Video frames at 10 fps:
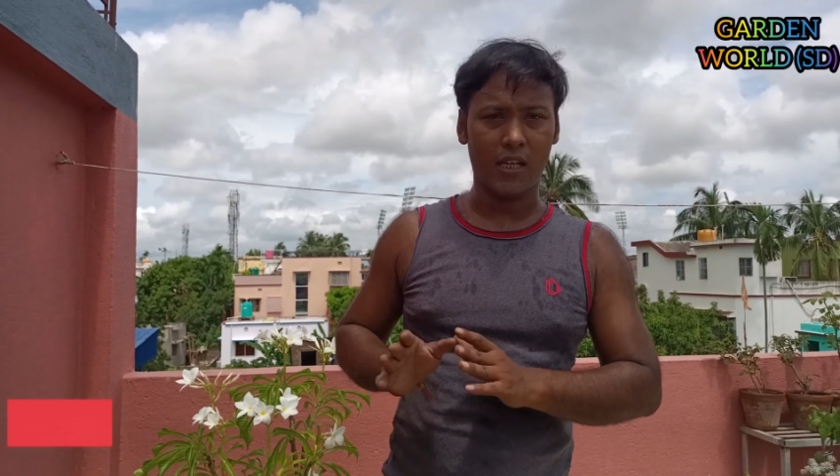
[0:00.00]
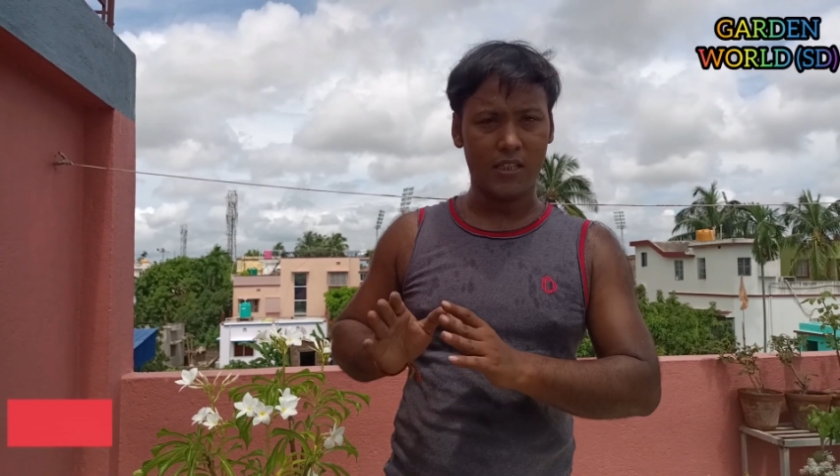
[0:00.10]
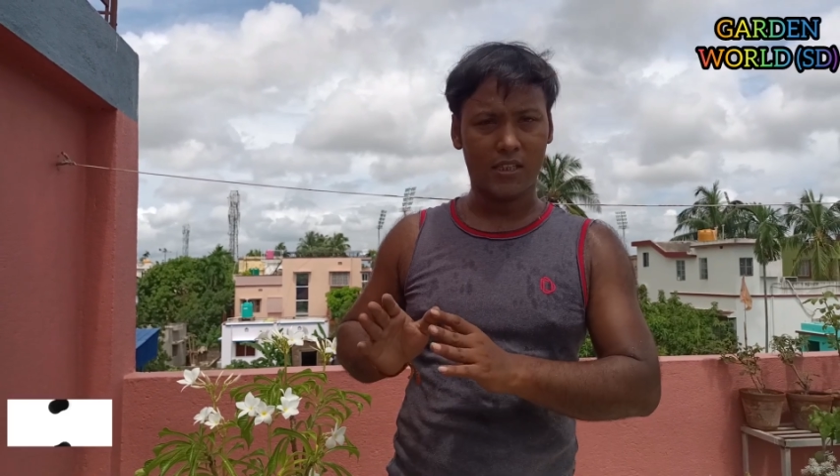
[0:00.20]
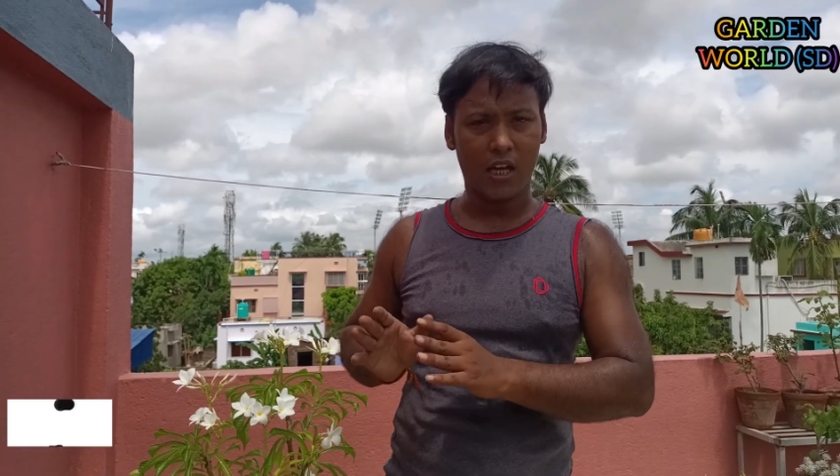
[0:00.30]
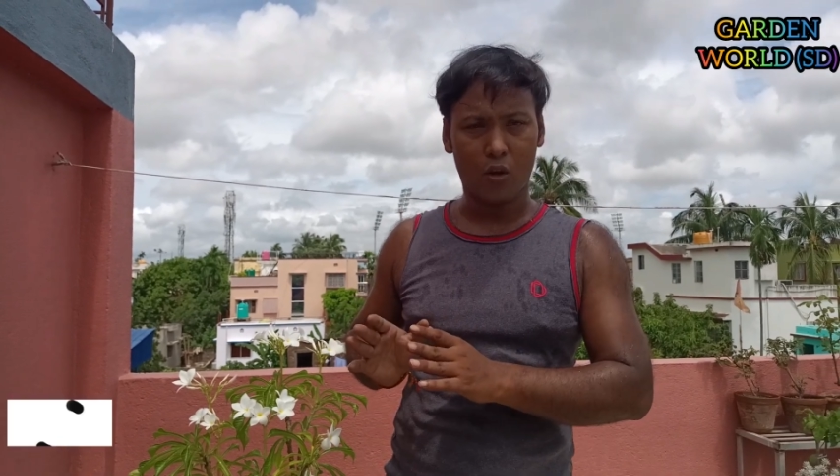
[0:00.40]

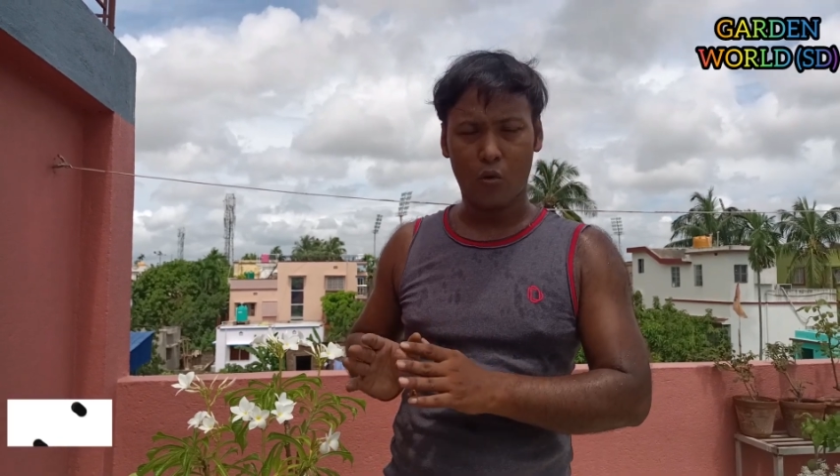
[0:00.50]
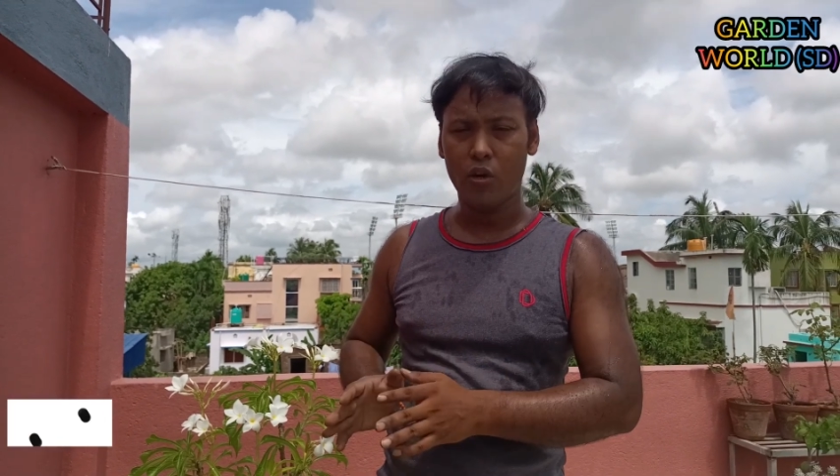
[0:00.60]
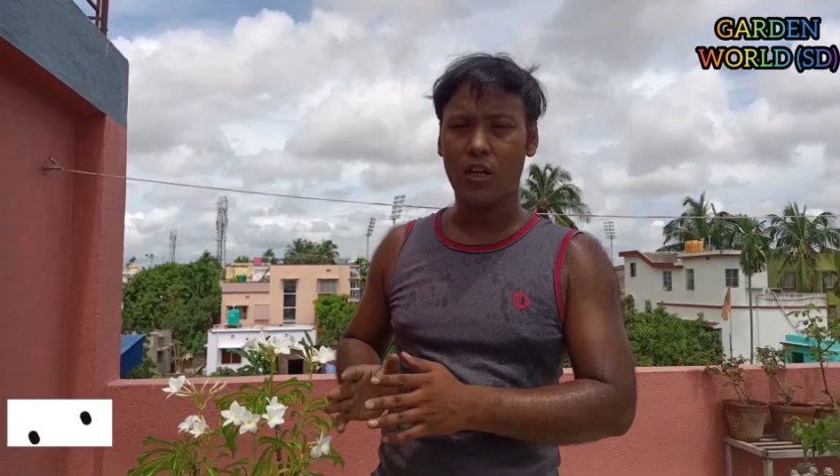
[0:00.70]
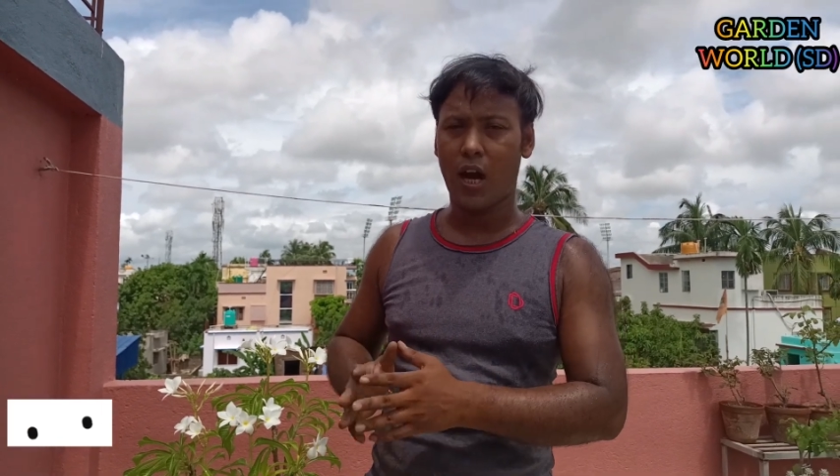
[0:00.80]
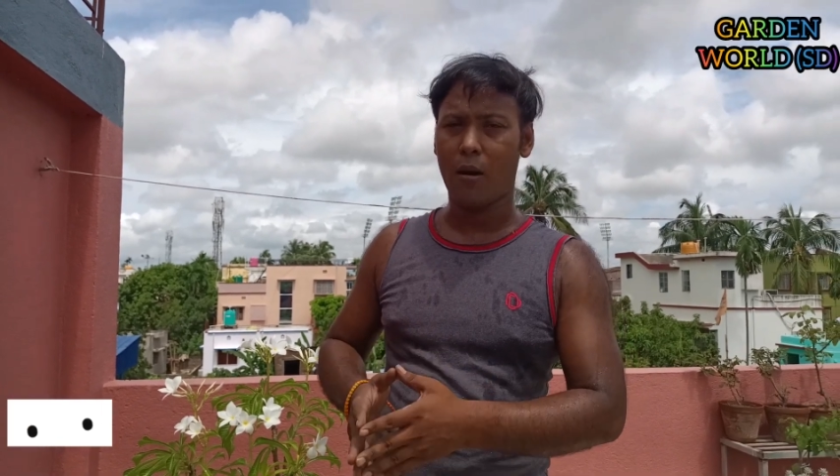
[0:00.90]
इसका
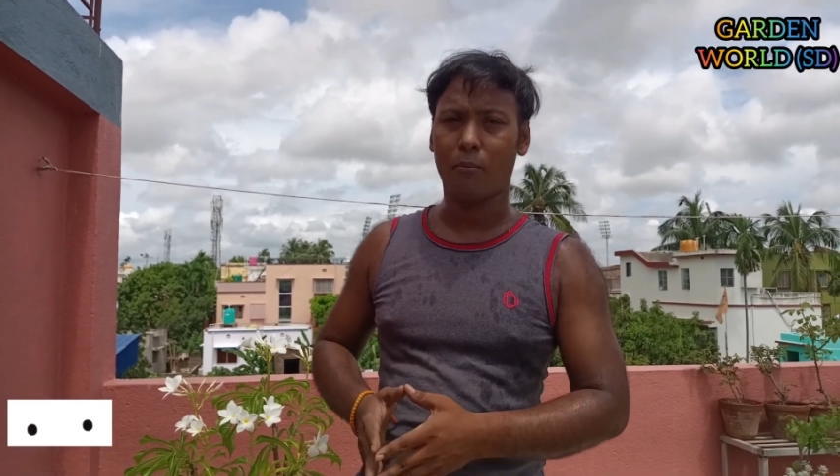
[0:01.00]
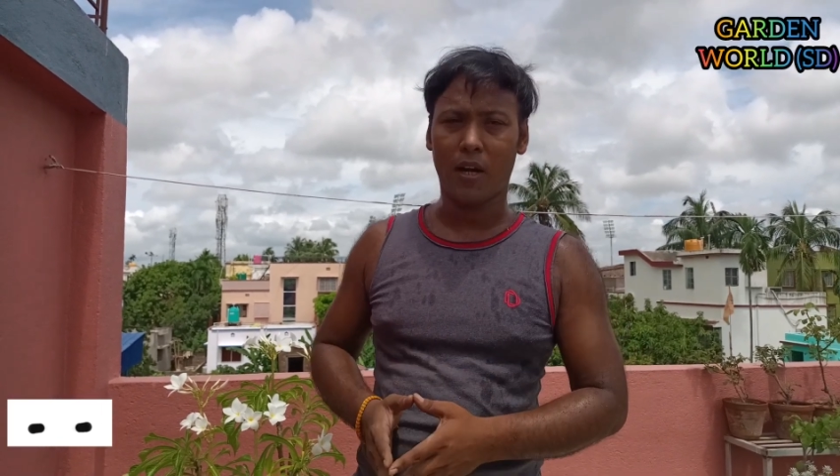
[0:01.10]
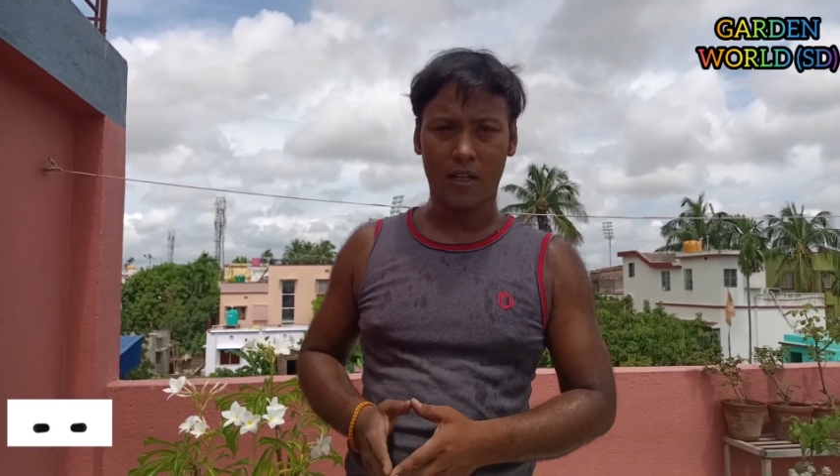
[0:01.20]
कोई काम का